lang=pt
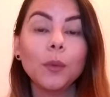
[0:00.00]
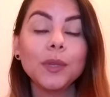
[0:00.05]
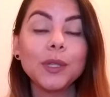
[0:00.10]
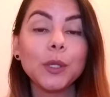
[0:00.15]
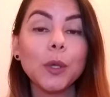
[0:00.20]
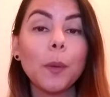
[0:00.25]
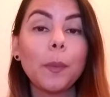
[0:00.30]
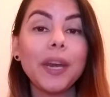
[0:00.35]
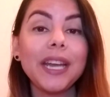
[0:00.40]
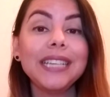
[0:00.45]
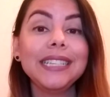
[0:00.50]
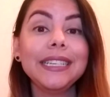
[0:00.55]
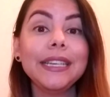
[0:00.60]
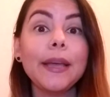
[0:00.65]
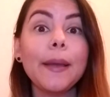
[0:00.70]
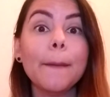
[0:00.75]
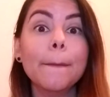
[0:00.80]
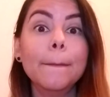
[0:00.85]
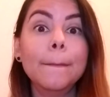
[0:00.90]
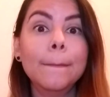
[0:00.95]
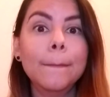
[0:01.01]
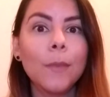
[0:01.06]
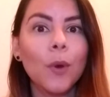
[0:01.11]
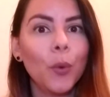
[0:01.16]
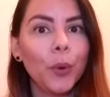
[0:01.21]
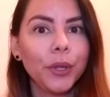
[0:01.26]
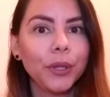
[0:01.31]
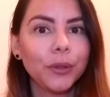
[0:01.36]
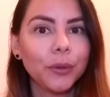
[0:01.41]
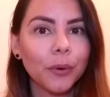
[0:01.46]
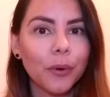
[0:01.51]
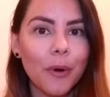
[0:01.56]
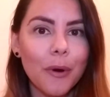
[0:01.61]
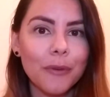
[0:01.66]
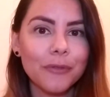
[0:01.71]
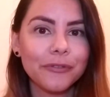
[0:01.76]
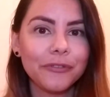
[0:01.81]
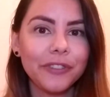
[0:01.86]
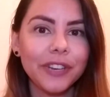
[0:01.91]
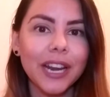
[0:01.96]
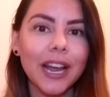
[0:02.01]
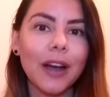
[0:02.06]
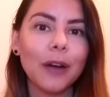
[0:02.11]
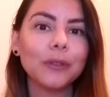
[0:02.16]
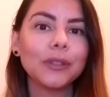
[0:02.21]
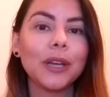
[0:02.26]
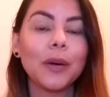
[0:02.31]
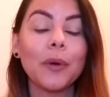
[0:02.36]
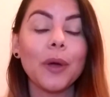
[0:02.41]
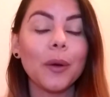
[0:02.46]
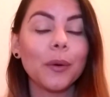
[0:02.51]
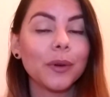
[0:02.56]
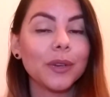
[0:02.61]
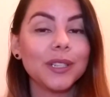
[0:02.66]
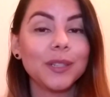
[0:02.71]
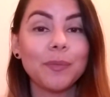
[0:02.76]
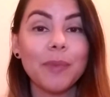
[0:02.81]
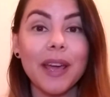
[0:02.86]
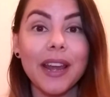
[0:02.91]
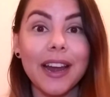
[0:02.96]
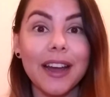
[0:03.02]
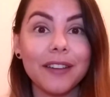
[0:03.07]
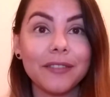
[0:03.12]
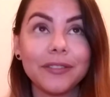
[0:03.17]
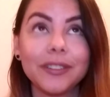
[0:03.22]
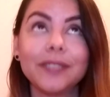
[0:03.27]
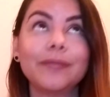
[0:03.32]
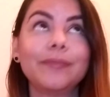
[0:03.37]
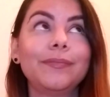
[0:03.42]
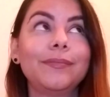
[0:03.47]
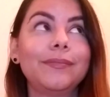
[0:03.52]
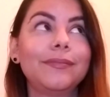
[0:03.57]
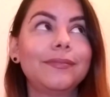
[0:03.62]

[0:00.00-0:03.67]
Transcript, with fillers: me surpreendi muito com o final. Não é o que eu esperava